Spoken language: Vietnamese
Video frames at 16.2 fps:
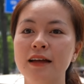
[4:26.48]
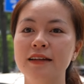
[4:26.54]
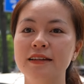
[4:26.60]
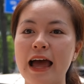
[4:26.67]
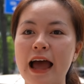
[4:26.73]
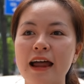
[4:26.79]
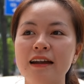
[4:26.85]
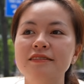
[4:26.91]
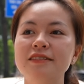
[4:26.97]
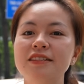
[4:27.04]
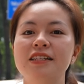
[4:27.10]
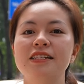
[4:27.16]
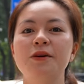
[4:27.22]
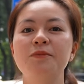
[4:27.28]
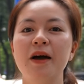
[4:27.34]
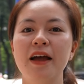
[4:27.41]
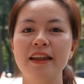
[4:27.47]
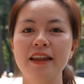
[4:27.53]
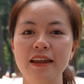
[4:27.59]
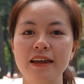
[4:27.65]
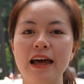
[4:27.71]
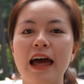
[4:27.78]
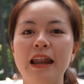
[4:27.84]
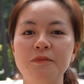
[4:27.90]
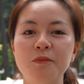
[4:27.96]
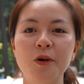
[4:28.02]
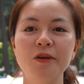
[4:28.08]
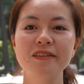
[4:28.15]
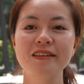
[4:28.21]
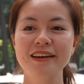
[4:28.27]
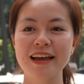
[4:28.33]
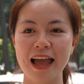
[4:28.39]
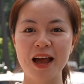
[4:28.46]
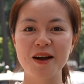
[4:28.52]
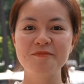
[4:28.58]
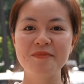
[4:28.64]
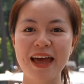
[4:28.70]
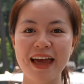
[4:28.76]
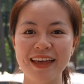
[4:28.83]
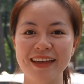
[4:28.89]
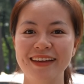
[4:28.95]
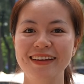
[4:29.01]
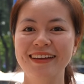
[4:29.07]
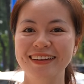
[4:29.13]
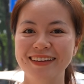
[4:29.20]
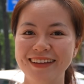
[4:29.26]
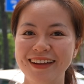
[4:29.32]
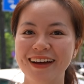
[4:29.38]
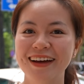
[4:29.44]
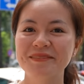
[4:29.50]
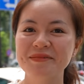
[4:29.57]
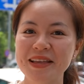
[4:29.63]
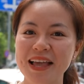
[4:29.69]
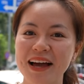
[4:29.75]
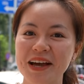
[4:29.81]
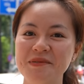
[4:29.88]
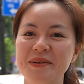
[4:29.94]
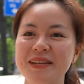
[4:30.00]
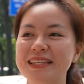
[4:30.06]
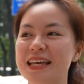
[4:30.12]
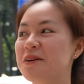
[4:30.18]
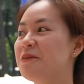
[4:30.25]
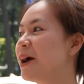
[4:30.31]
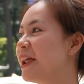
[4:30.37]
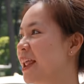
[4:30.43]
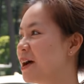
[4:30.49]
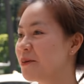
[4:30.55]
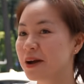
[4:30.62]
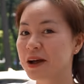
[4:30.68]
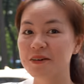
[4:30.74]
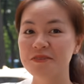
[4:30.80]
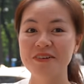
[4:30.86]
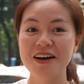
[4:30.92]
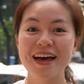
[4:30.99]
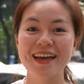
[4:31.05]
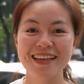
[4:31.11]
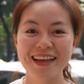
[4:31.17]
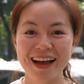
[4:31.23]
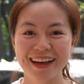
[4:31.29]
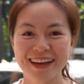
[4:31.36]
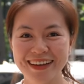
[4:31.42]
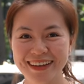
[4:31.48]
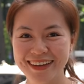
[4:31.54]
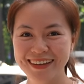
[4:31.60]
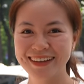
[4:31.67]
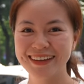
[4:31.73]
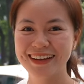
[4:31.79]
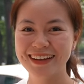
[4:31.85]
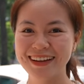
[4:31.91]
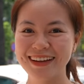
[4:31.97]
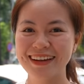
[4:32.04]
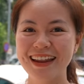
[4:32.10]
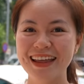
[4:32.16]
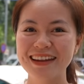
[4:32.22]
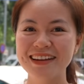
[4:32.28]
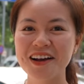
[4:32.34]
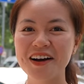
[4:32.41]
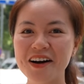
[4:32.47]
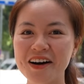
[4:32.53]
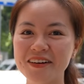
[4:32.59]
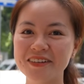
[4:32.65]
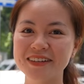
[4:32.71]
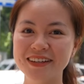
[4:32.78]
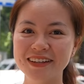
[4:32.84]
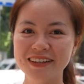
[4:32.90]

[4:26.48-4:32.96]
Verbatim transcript: đã đưa cho Song Hỷ thành như ngày hôm nay. Đó, bây giờ thì mình sẽ quay lại quán cà phê nha. Let's go.